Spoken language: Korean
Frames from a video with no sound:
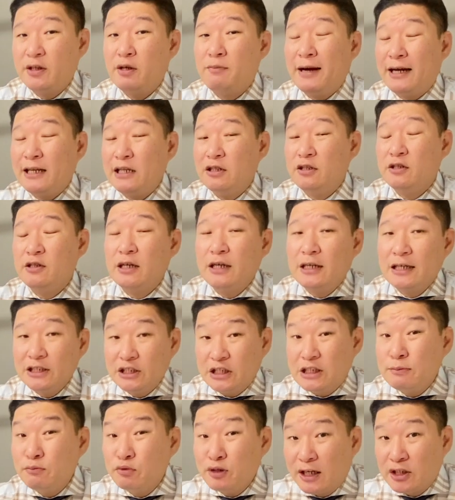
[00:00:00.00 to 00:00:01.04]
많이들
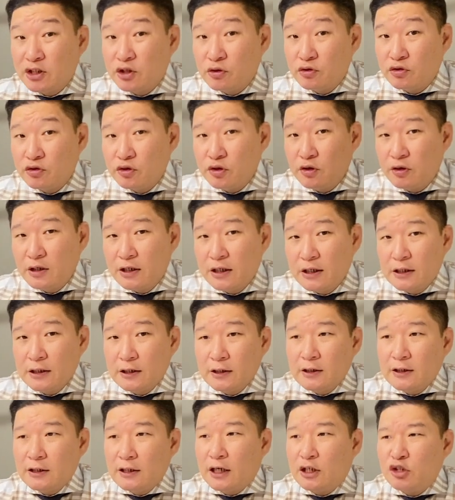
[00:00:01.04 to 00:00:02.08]
질문하시거든요.
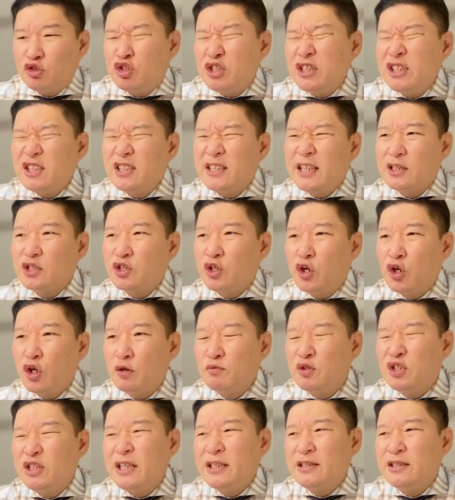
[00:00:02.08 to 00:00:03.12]
아, 취득세처럼
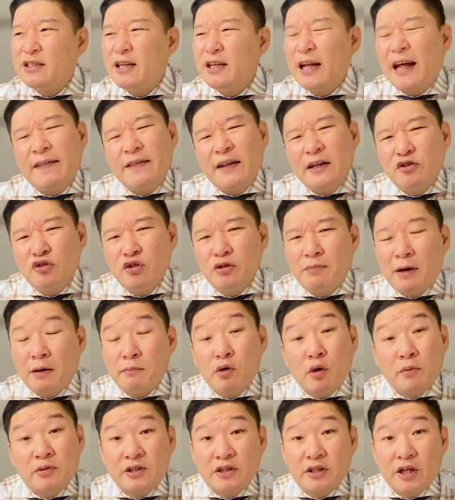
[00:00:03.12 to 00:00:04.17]
GST를 안 낼 수 있는 방법
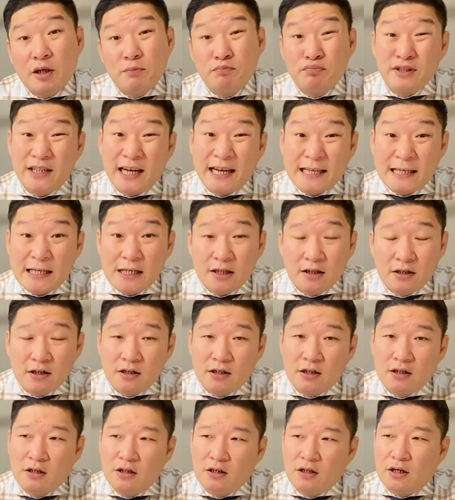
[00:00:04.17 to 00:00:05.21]
없을까요? 분양이?
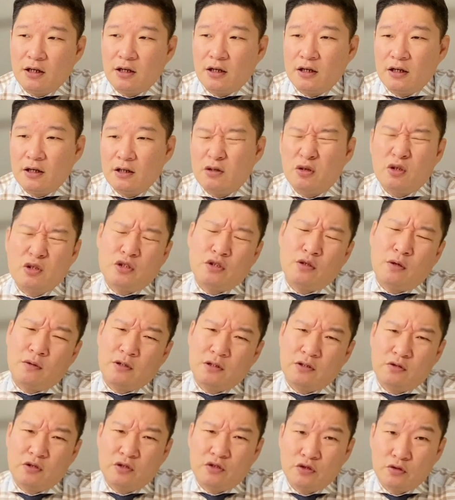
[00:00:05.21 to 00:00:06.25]
아, 그럴 수는,
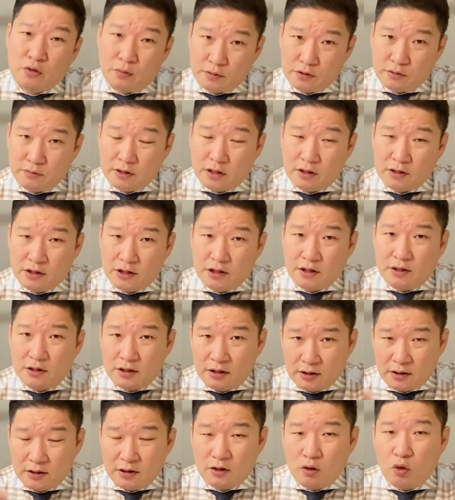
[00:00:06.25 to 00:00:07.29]
그럴 수는 없습니다. 예,
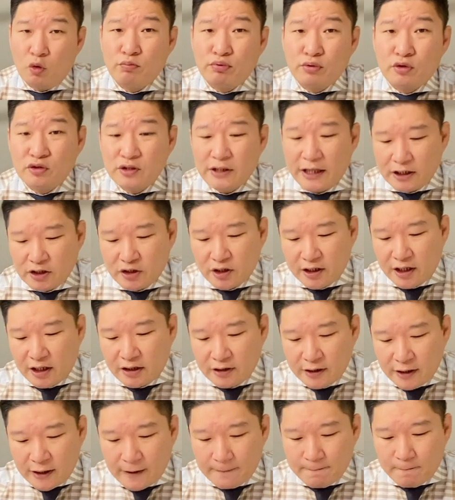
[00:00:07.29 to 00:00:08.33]
5% 예, 내셔야
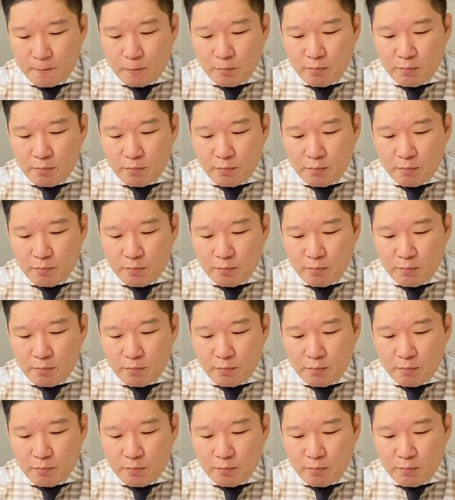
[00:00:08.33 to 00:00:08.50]
되는데,